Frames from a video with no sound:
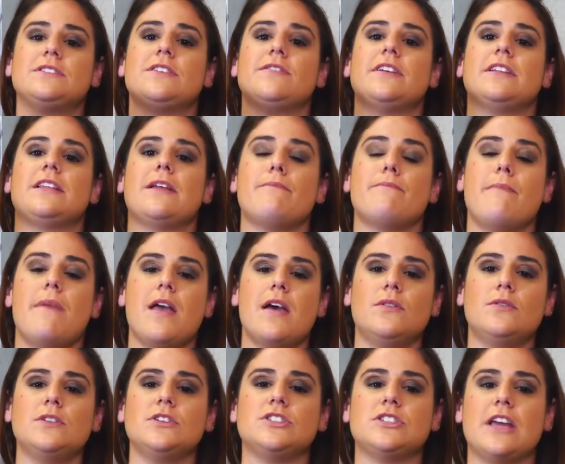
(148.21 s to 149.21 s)
você vai ter
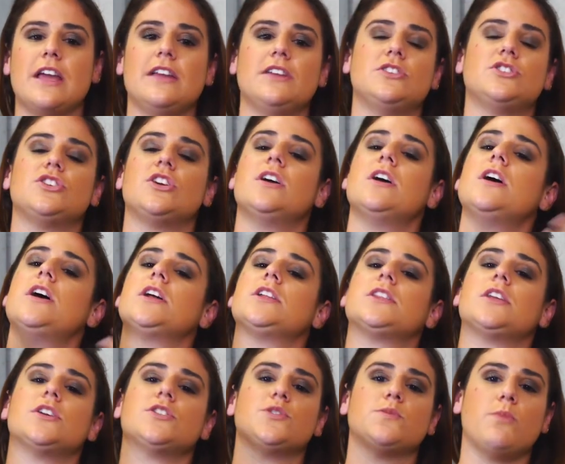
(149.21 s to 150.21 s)
menos gente
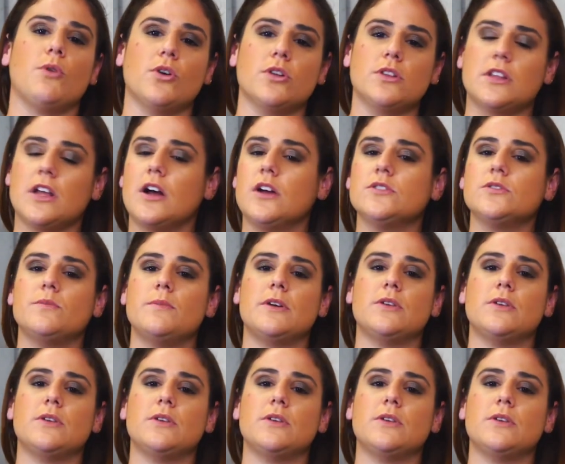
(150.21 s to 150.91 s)
transportando,